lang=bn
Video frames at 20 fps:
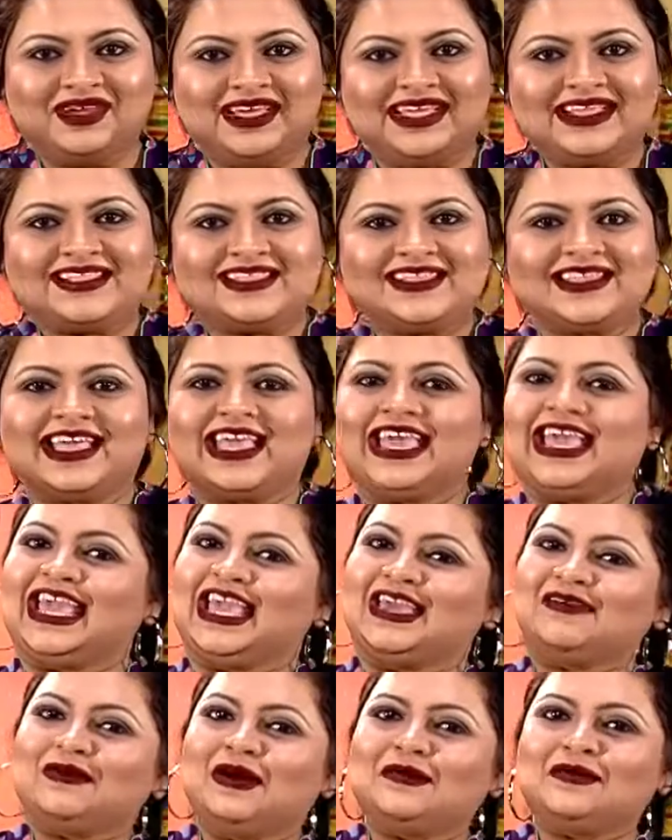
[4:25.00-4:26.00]
ব্যাস
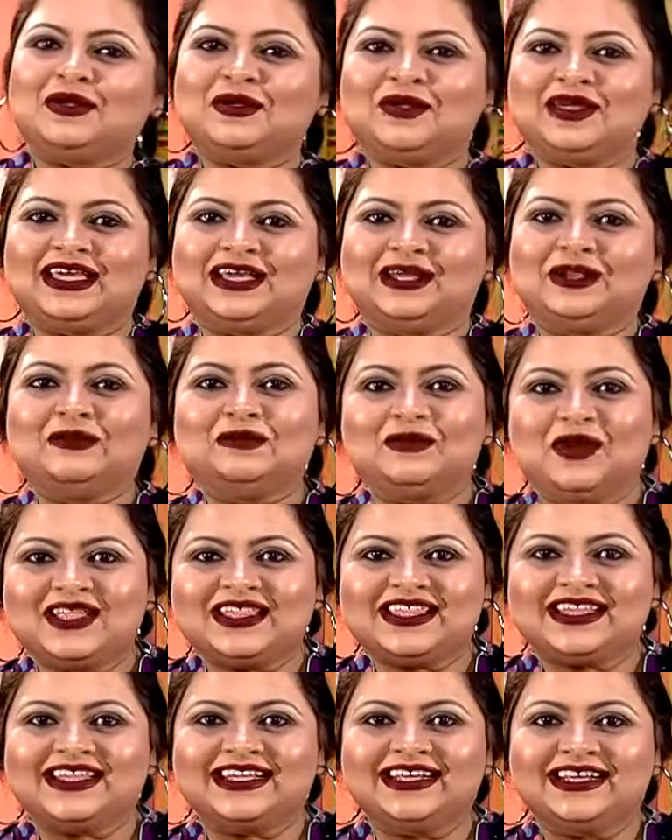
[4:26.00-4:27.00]
এভাবে হয়ে গেল
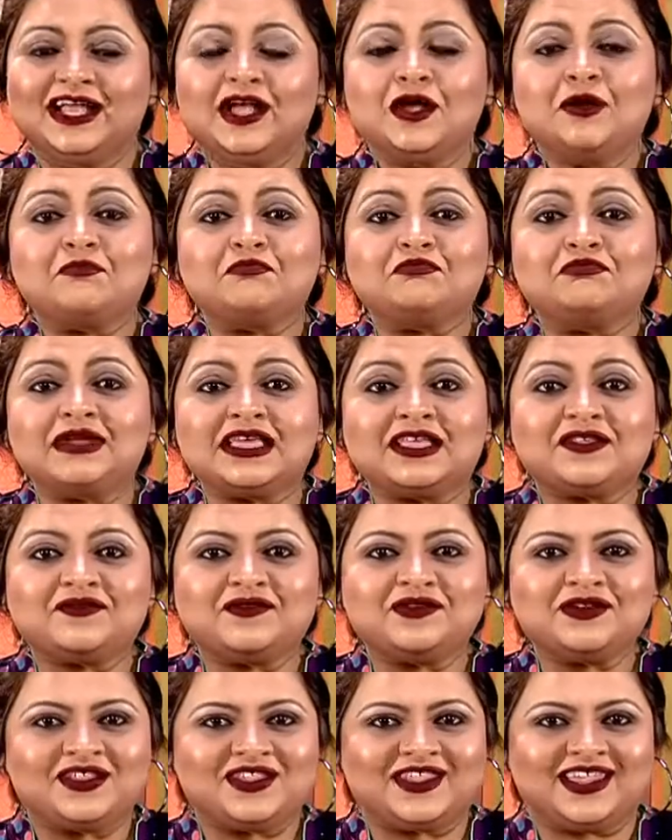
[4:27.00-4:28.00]
মজাদার মিক্সড
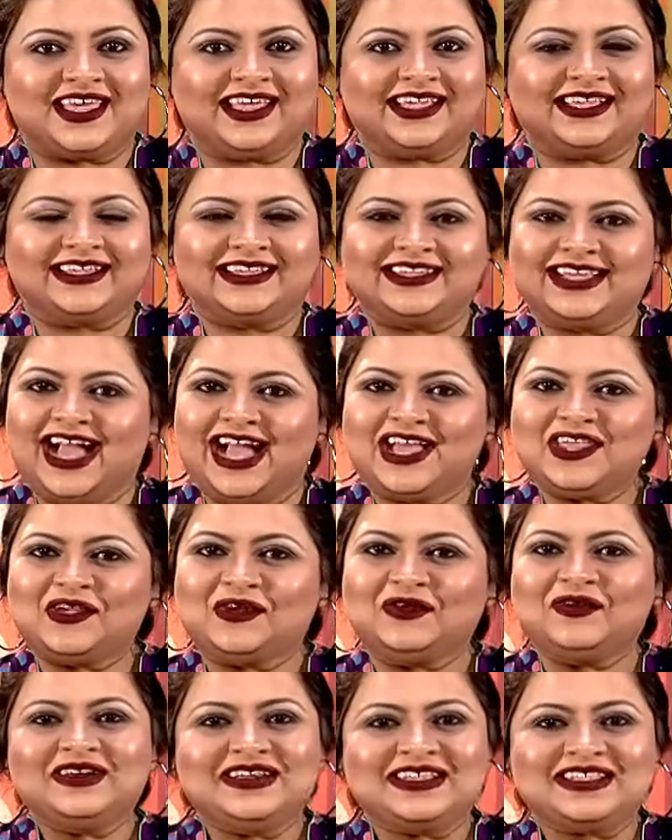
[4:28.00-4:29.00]
ফ্রুট শেক
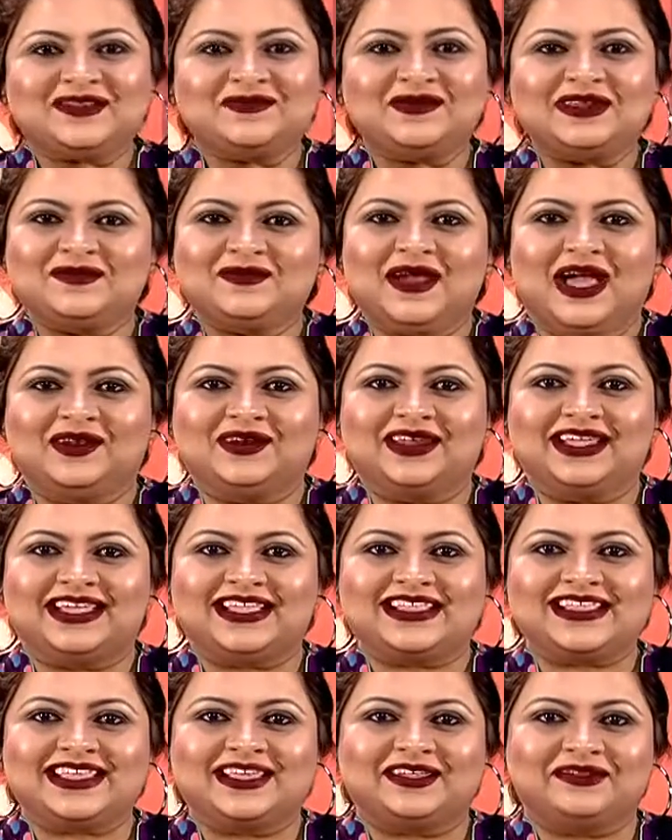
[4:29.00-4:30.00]
আশা করি রেসিপিটি ভালো
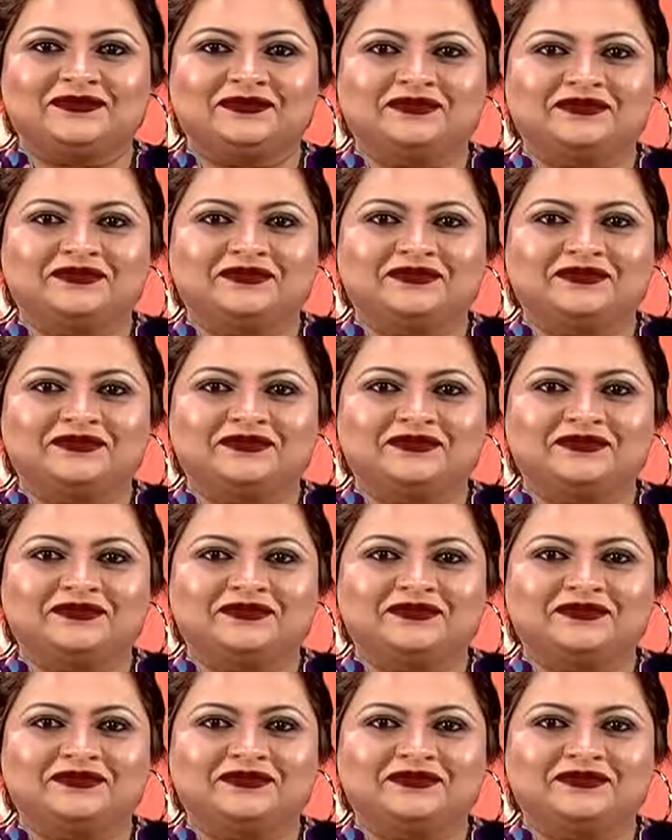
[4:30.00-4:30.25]
লেগেছে